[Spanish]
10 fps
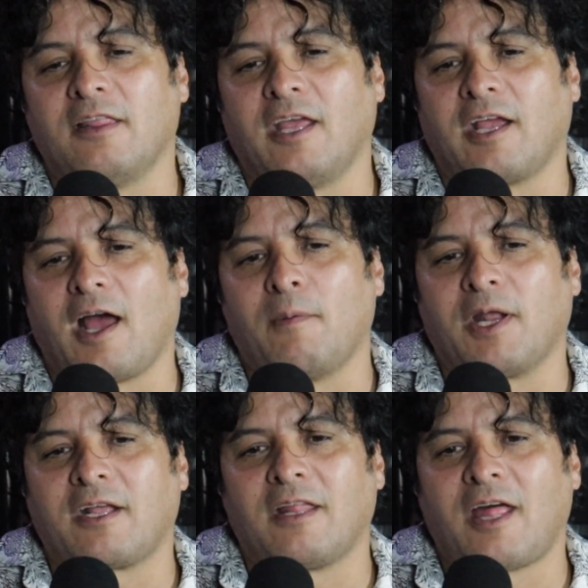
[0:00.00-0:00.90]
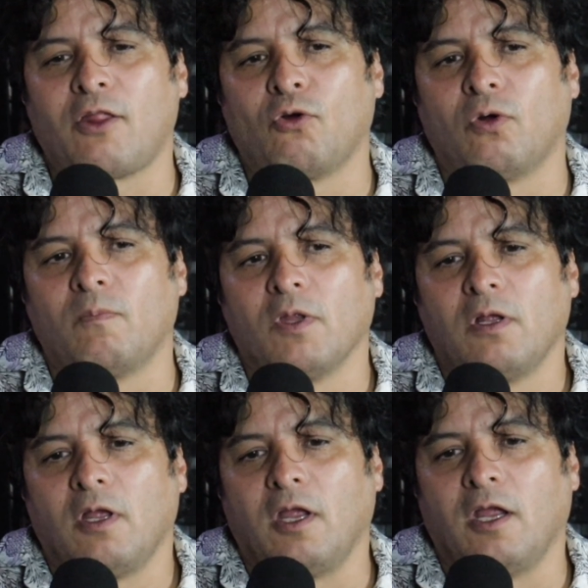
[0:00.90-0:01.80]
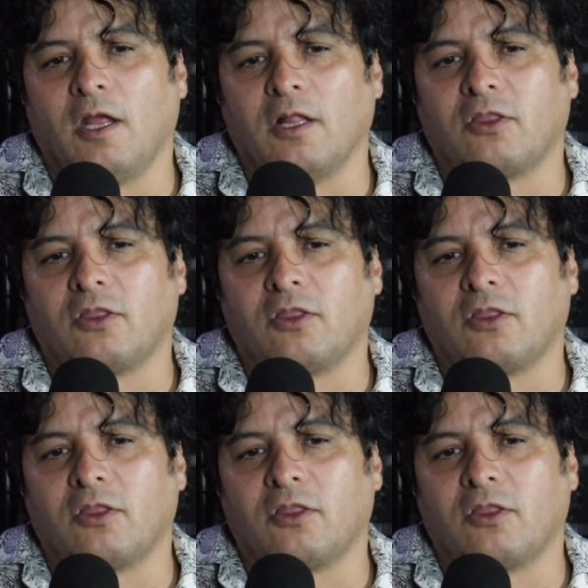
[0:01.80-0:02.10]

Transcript: de haber quedado eh,